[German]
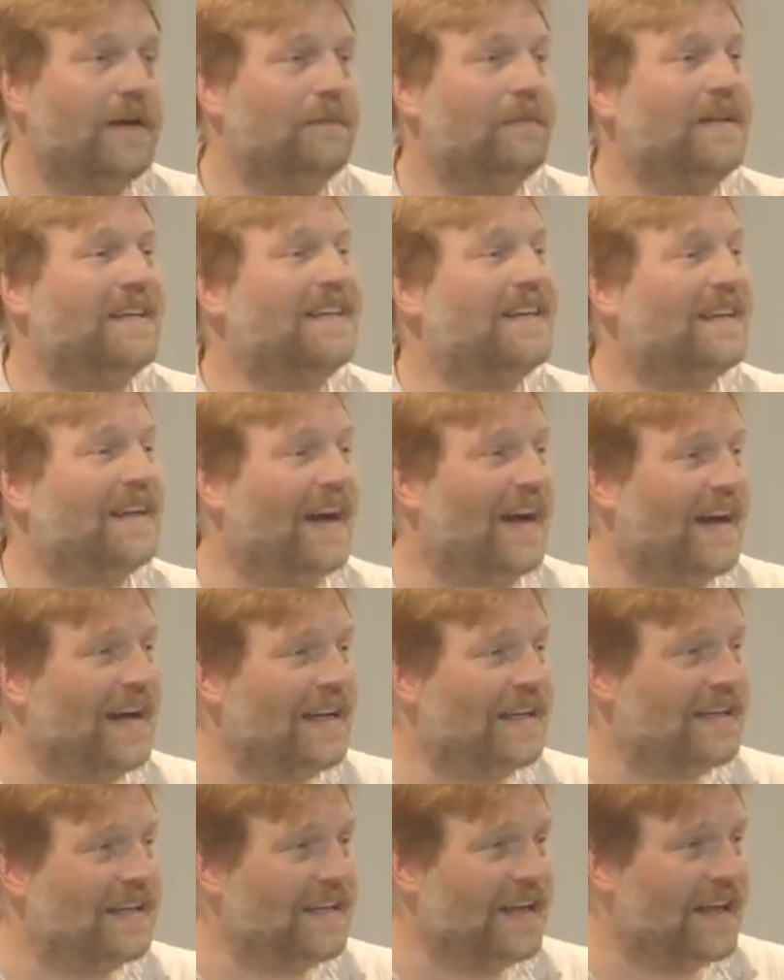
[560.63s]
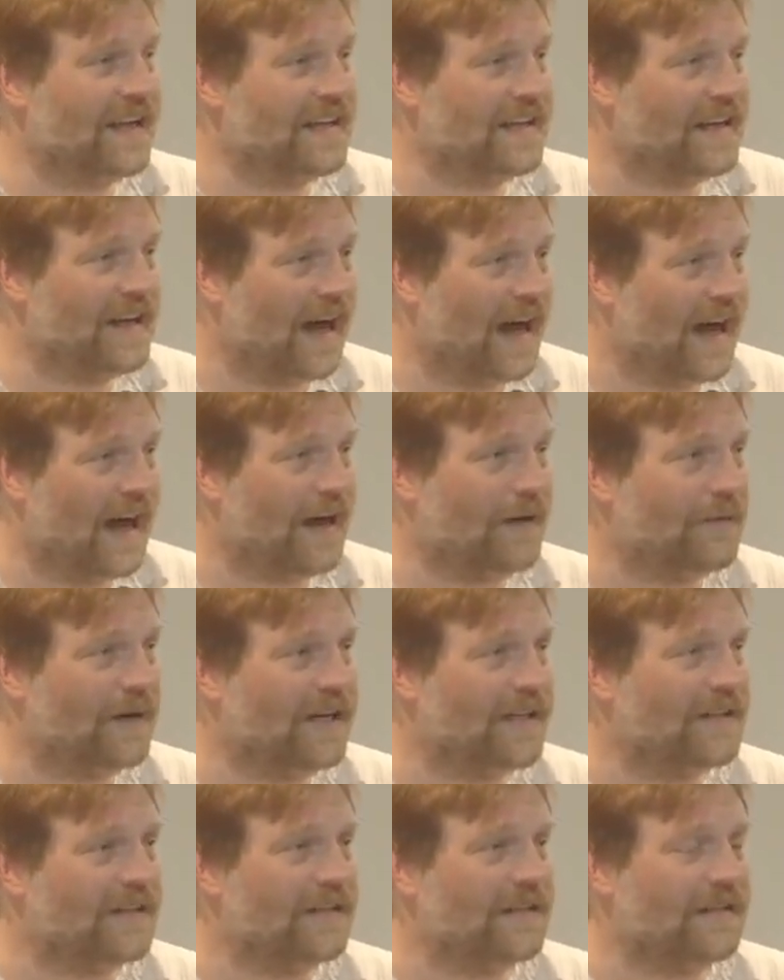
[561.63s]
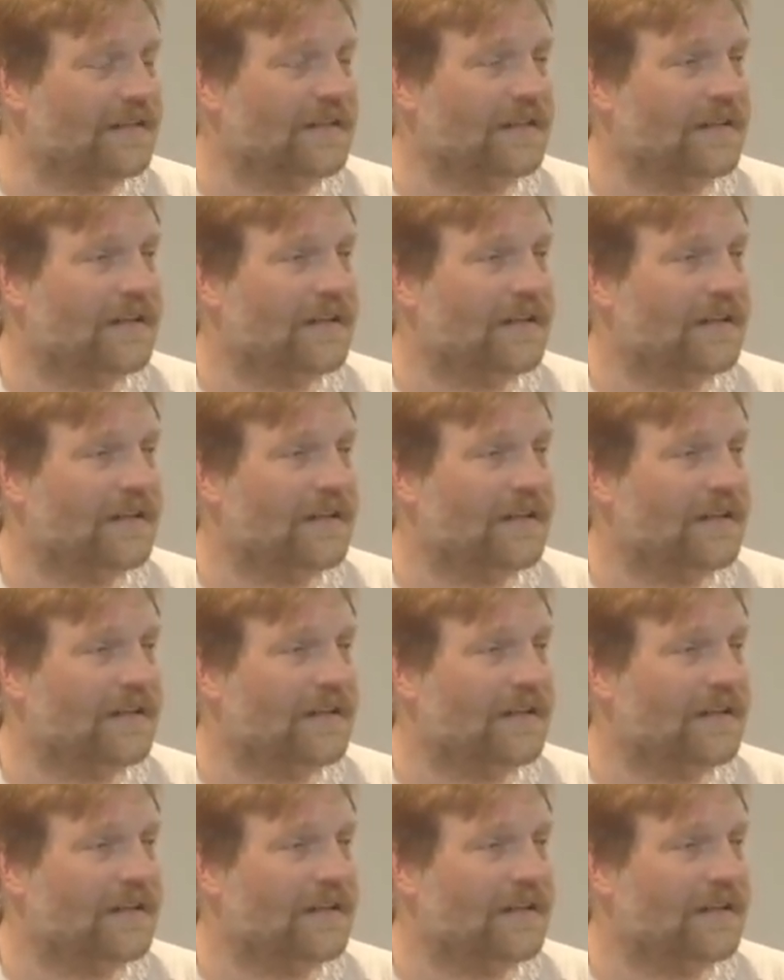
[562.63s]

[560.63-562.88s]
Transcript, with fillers: Mit ihren eigenen Händen arbeiten,